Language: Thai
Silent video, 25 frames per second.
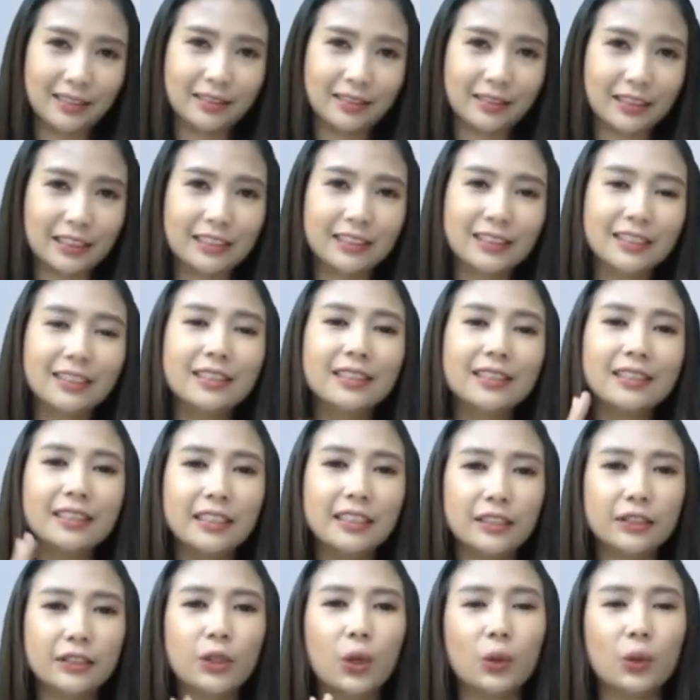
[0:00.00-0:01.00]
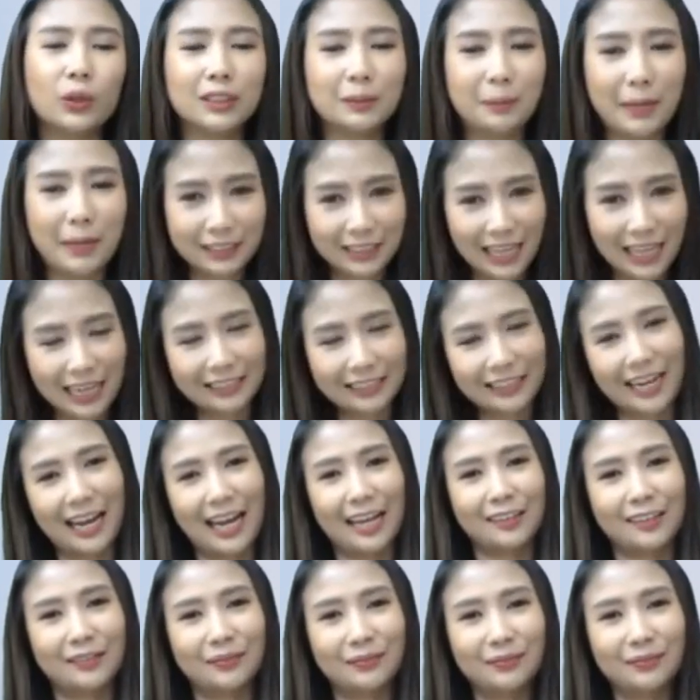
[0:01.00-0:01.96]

หรือ introspection ค่ะ